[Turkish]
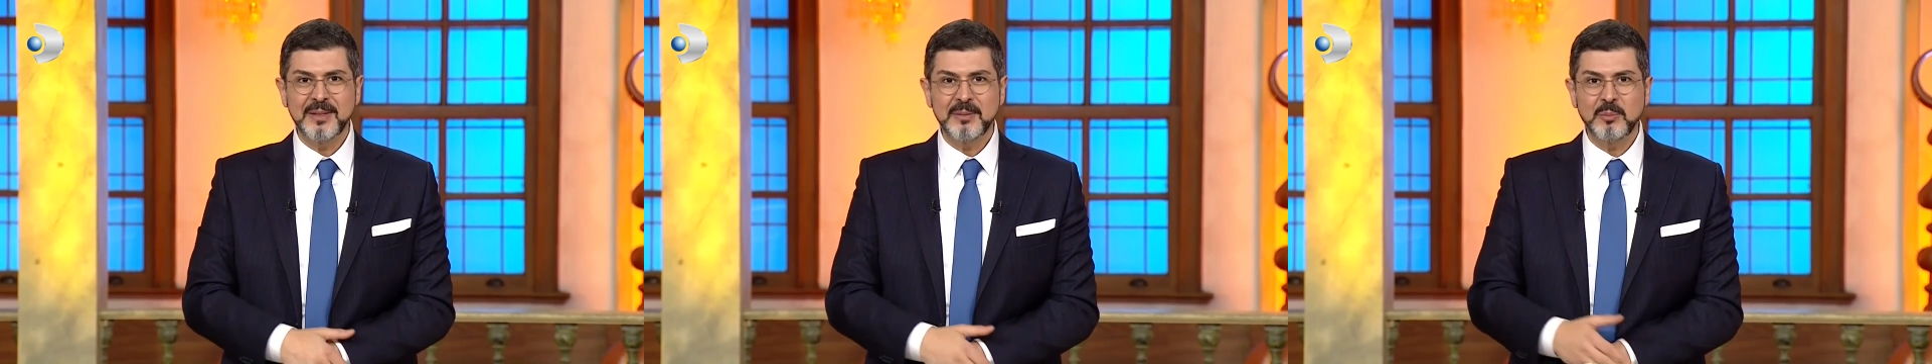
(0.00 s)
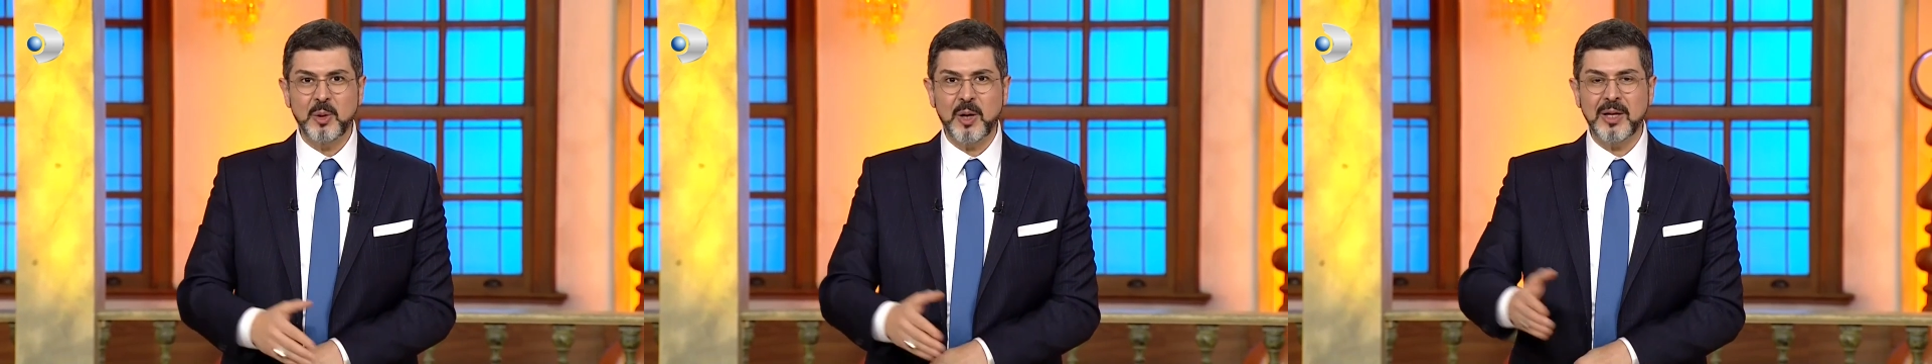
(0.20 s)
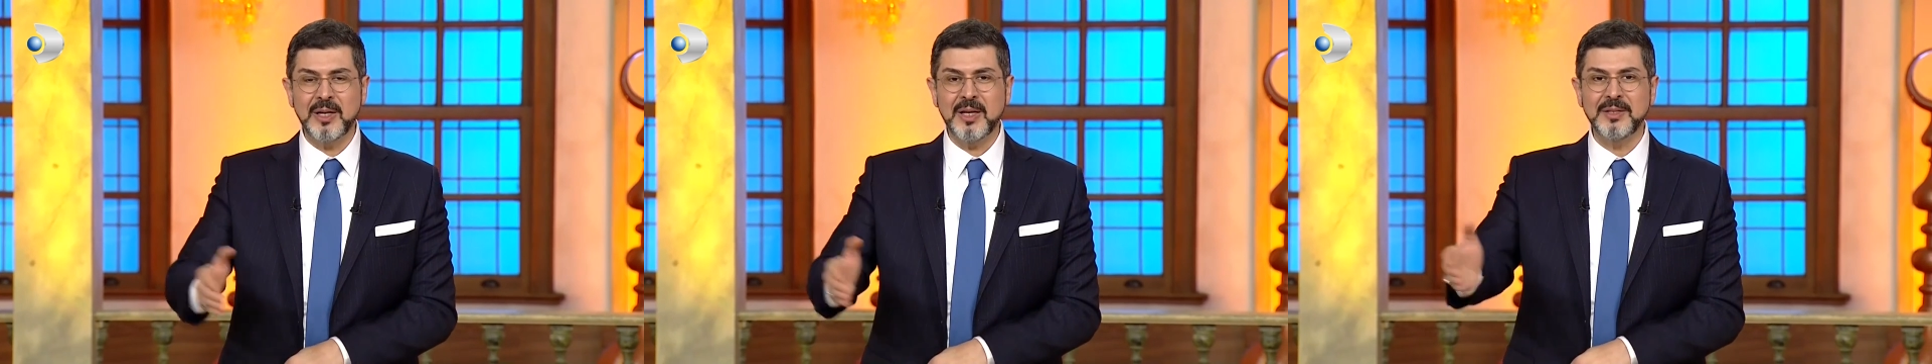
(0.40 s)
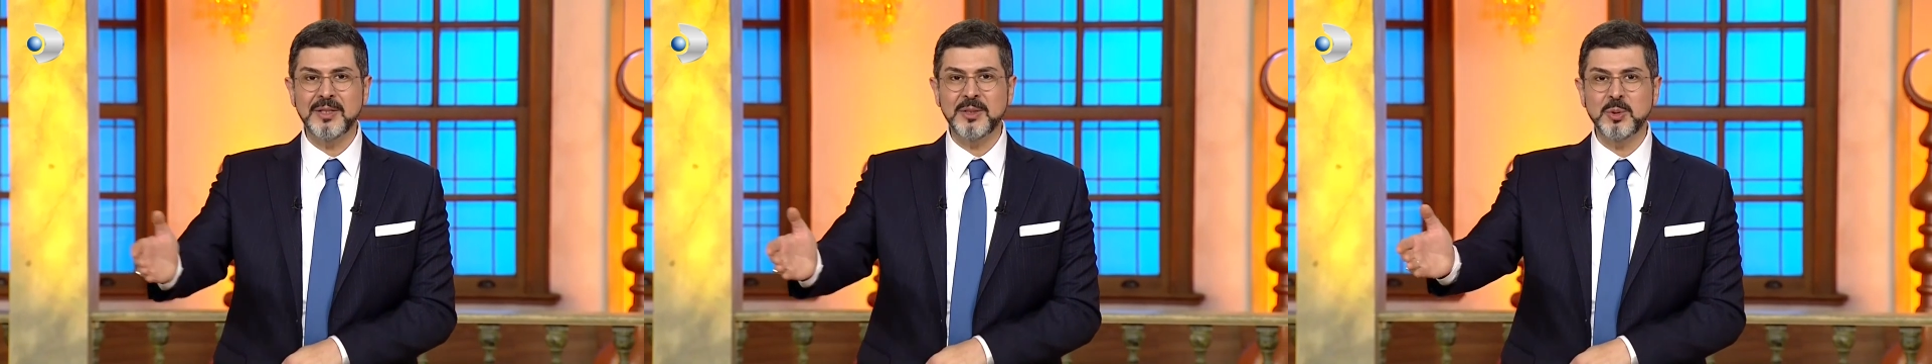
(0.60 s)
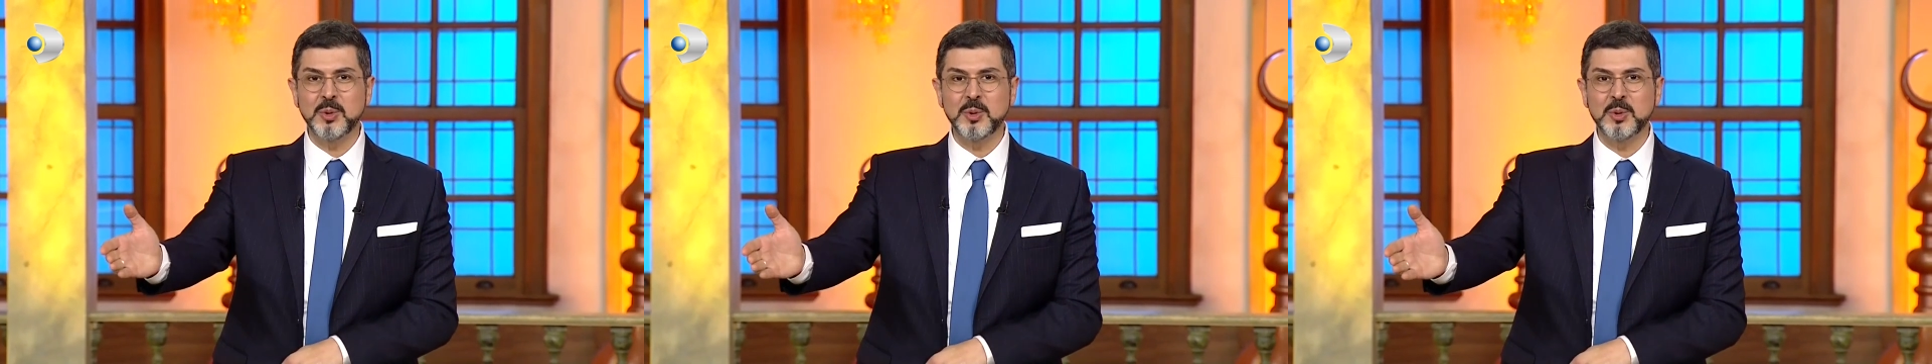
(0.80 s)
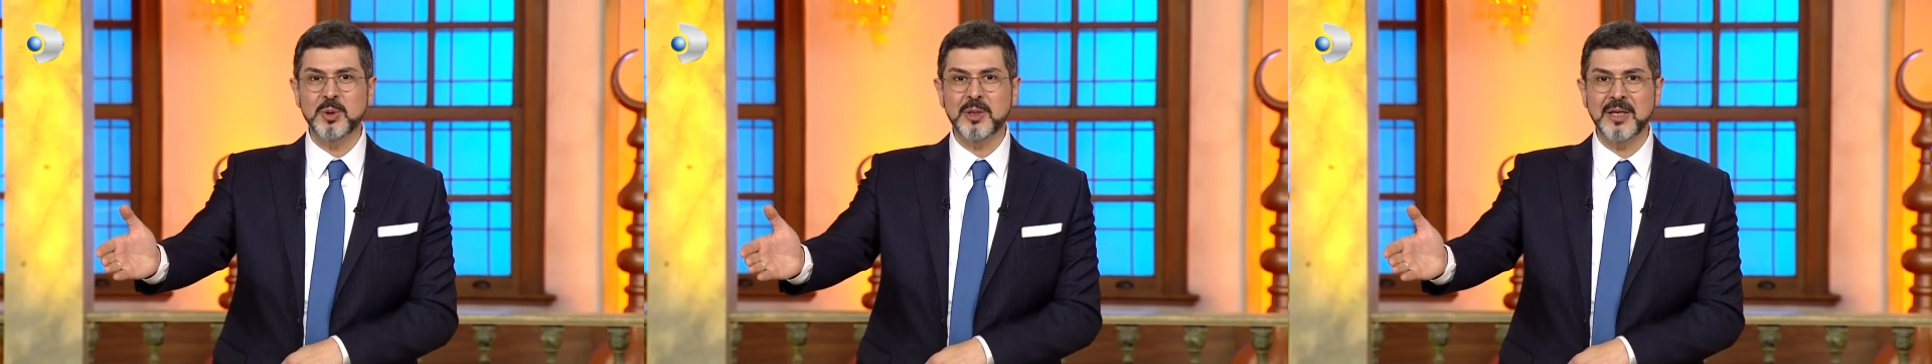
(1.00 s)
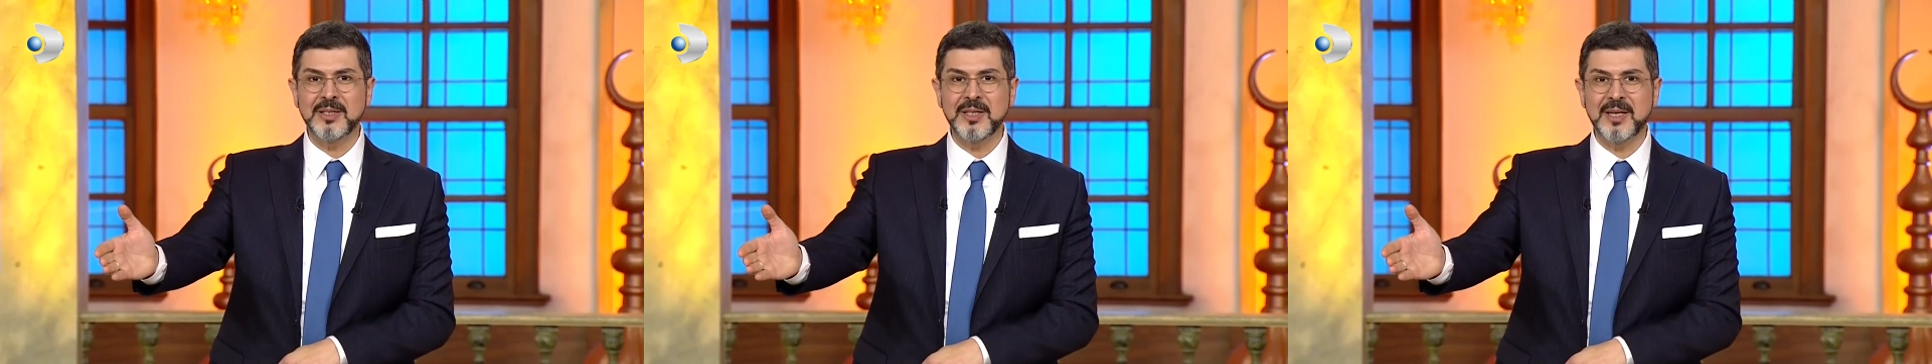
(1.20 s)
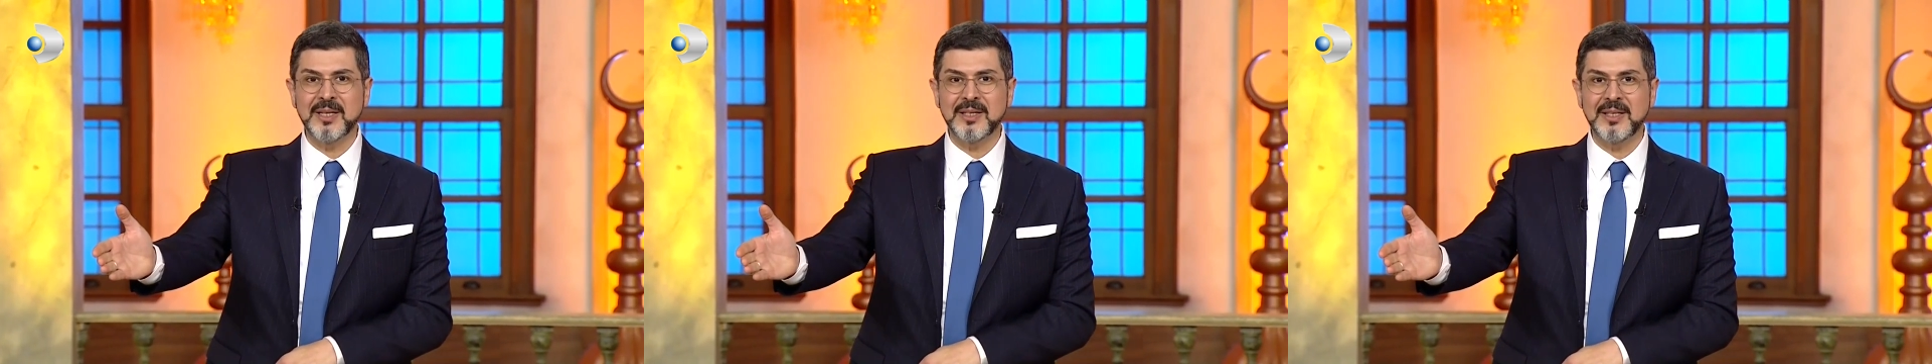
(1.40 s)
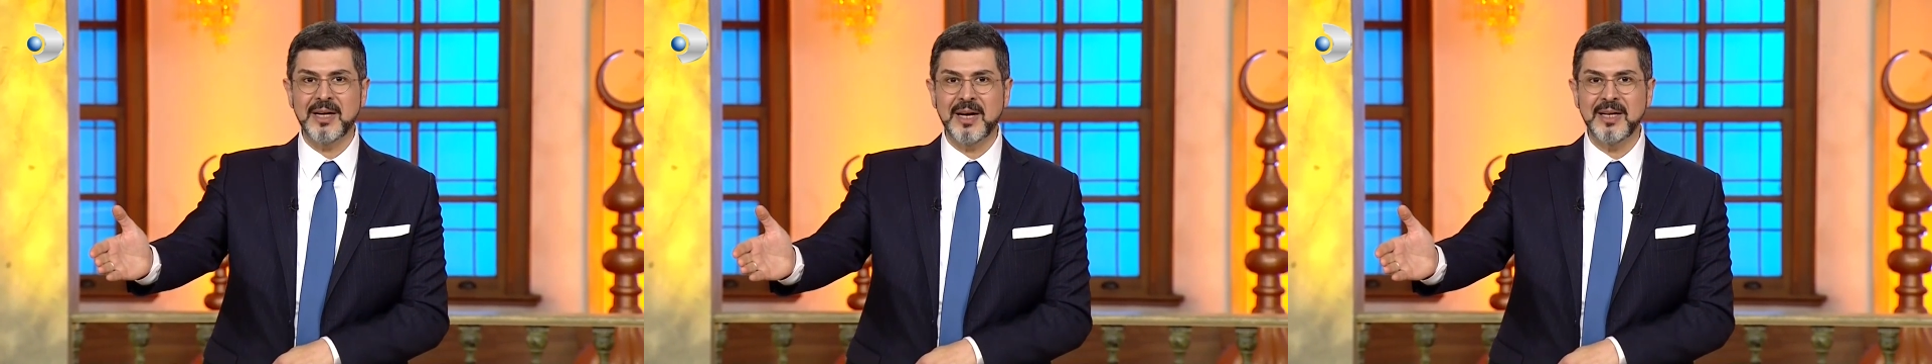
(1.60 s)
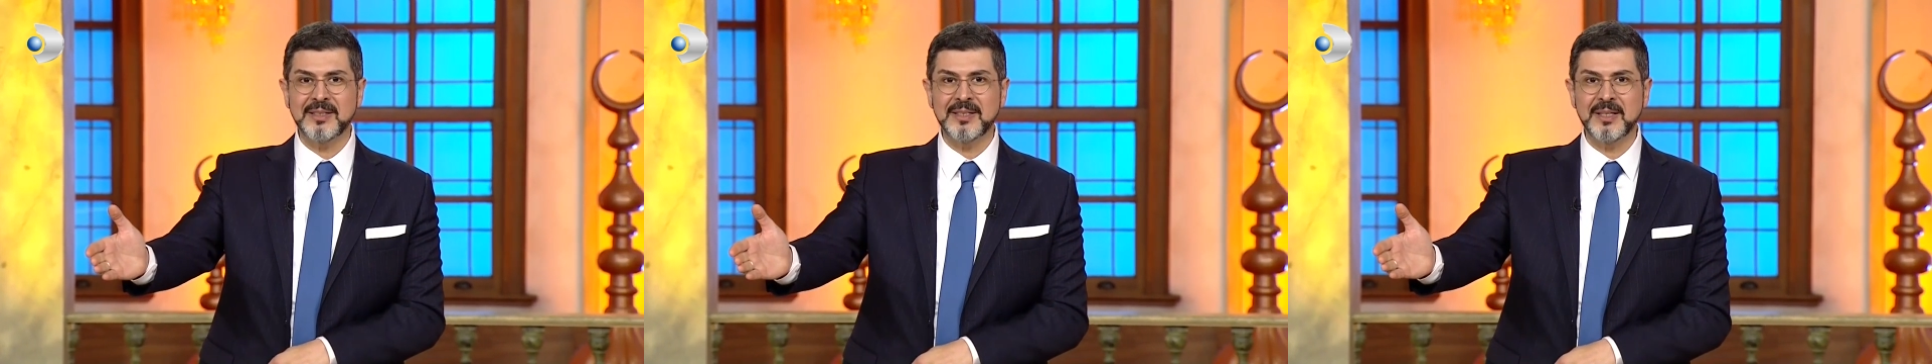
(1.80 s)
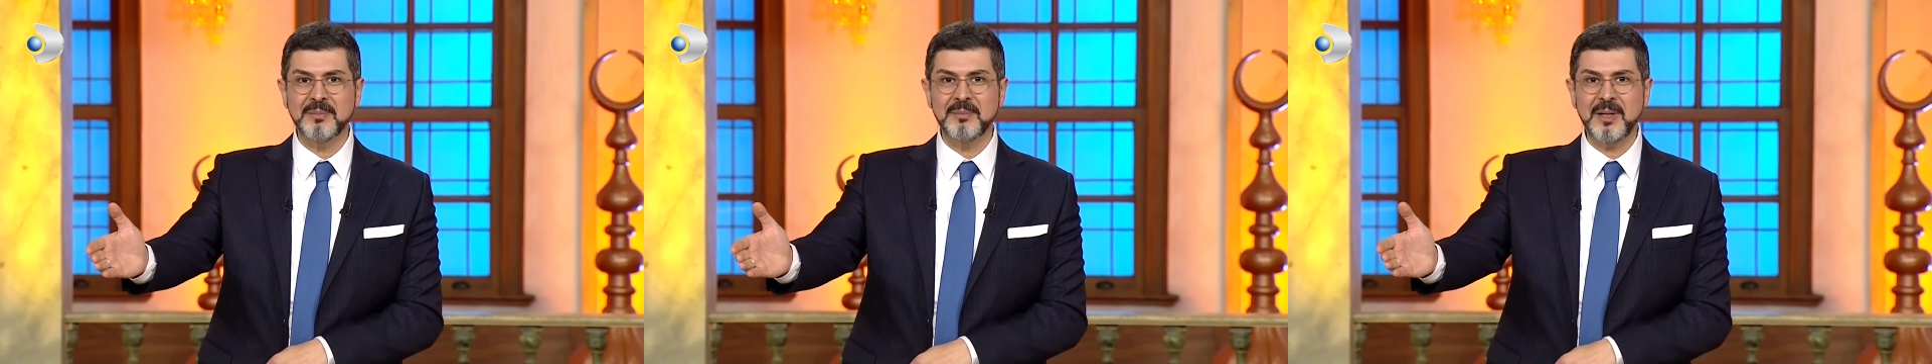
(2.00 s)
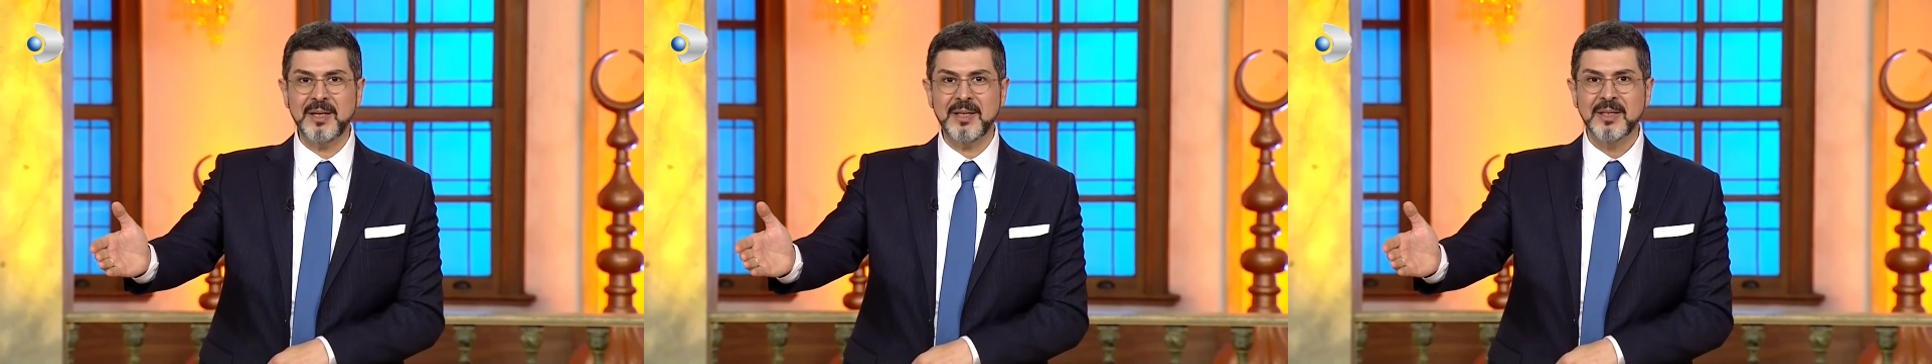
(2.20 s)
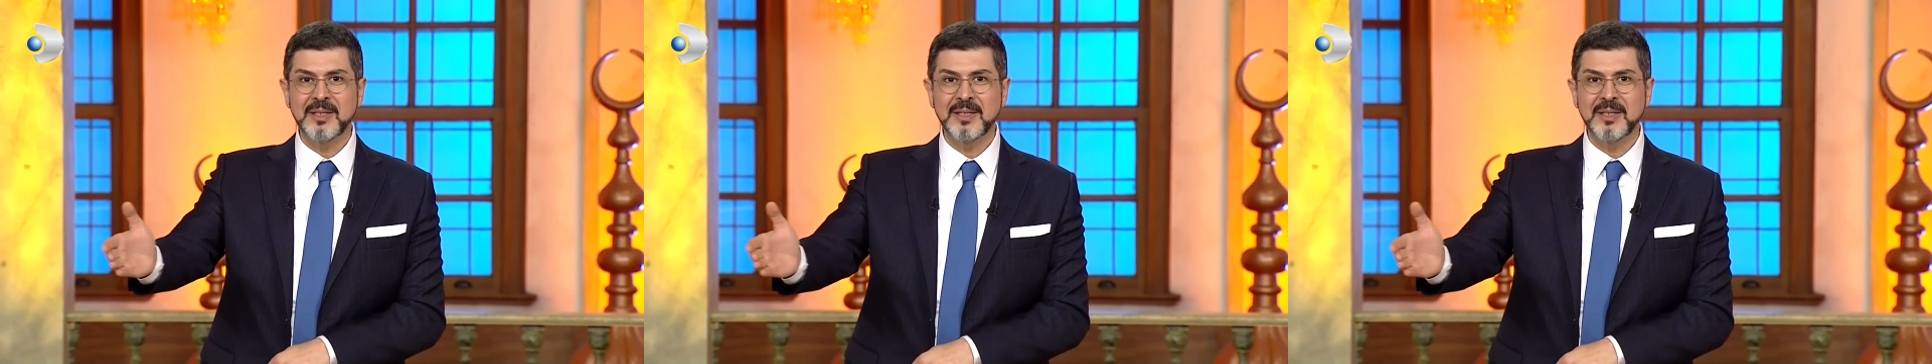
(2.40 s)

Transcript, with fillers: Muhallendeki hukuka dikkat riayet etme.